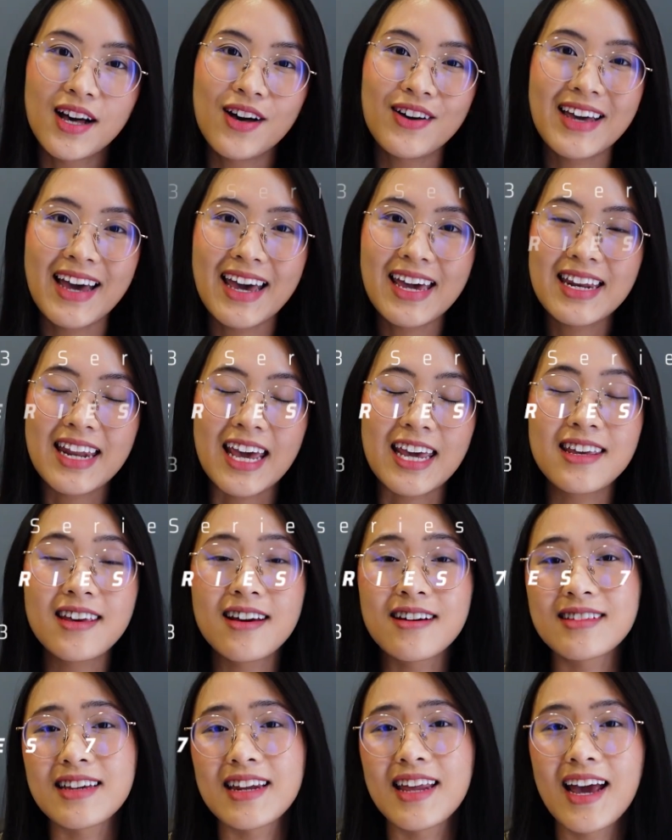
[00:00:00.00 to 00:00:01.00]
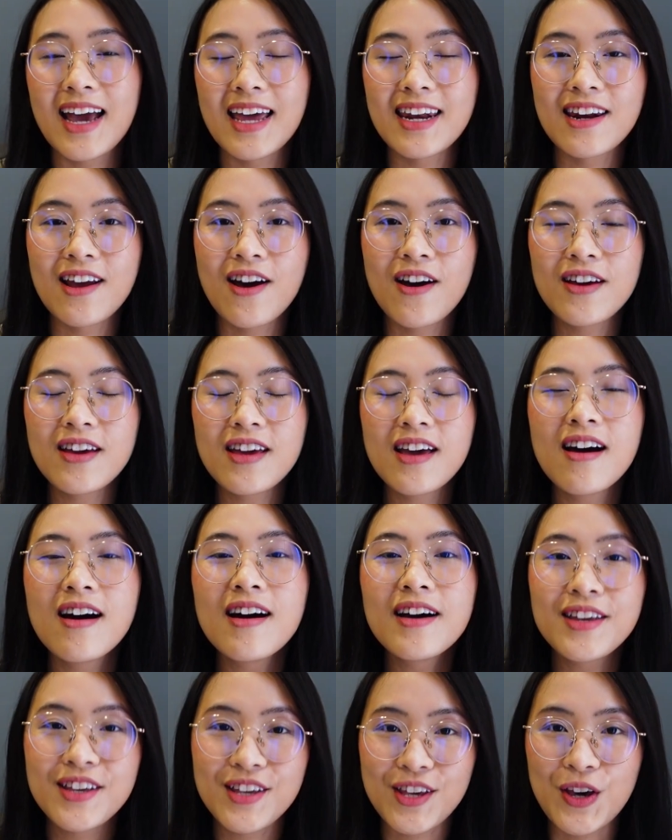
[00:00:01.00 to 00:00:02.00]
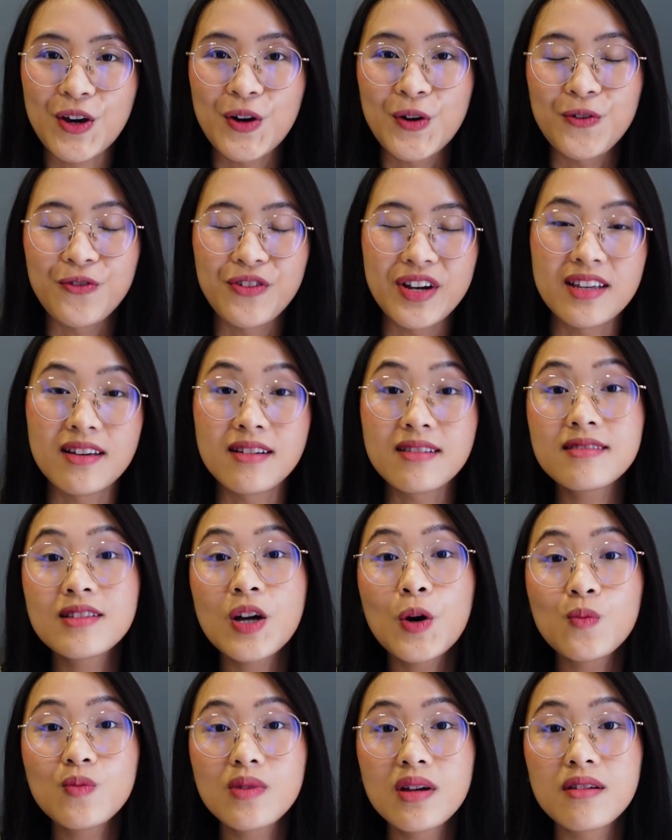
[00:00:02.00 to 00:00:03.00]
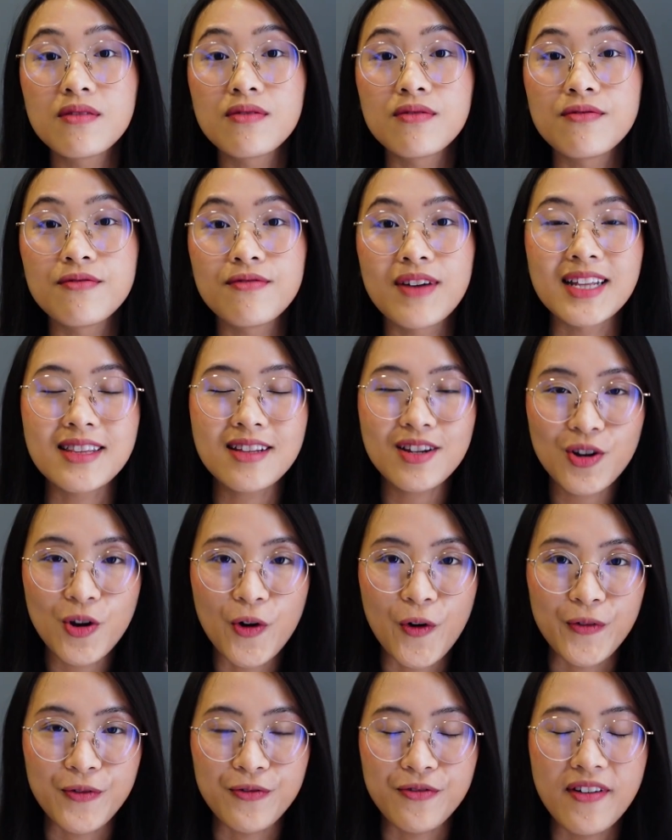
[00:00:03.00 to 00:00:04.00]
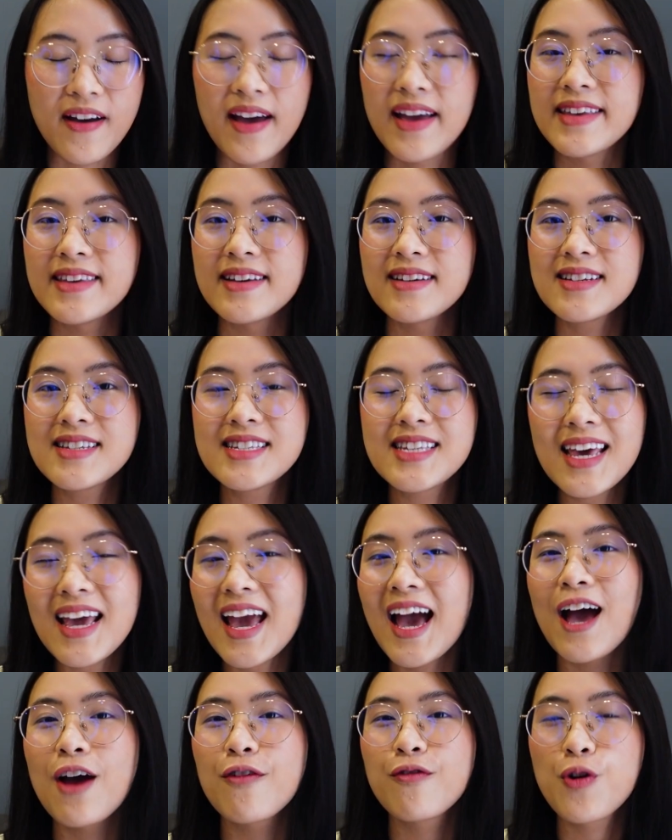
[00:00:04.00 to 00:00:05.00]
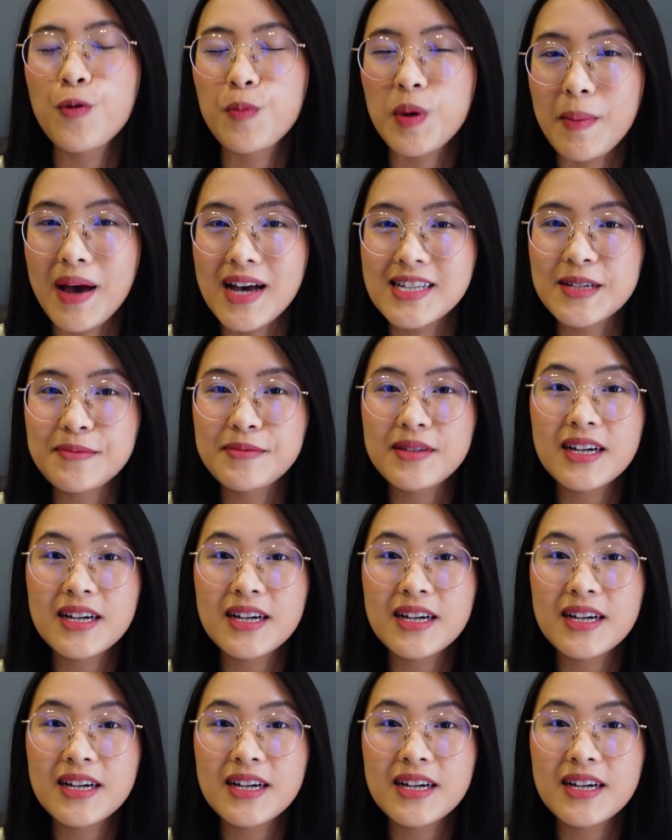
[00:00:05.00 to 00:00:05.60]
Ok, nãy giờ thì Đan Anh nói hơi nhiều về những thông tin và tin đồn về những chiếc iPhone 13 sắp